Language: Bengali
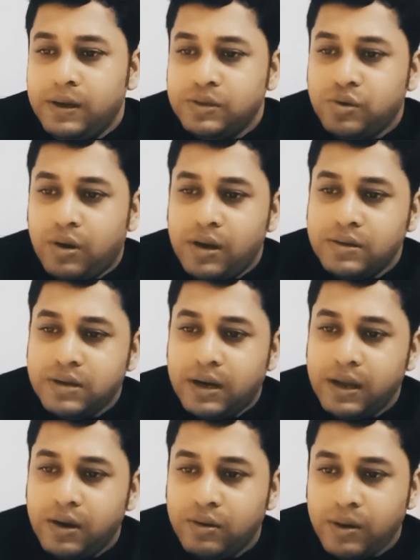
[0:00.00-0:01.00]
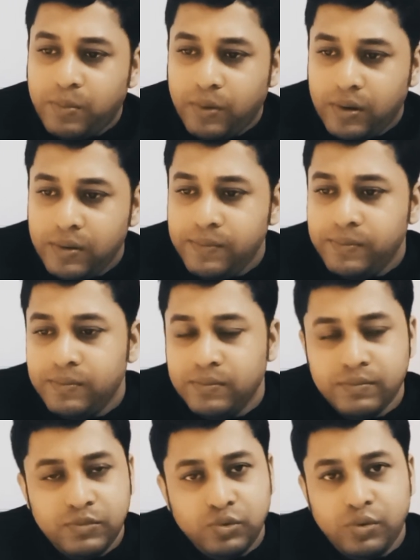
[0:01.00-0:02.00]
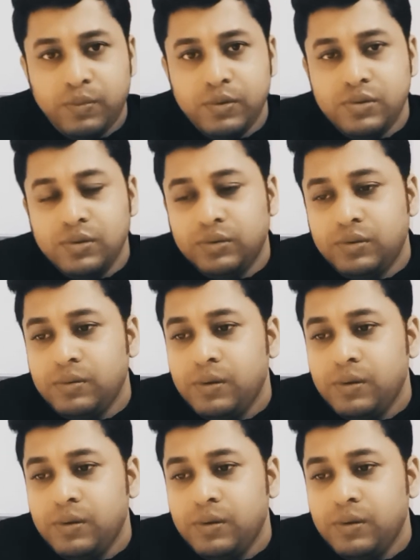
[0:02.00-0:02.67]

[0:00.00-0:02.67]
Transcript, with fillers: সকাল সাড়ে এগারোটার পর দুটো পর্যন্ত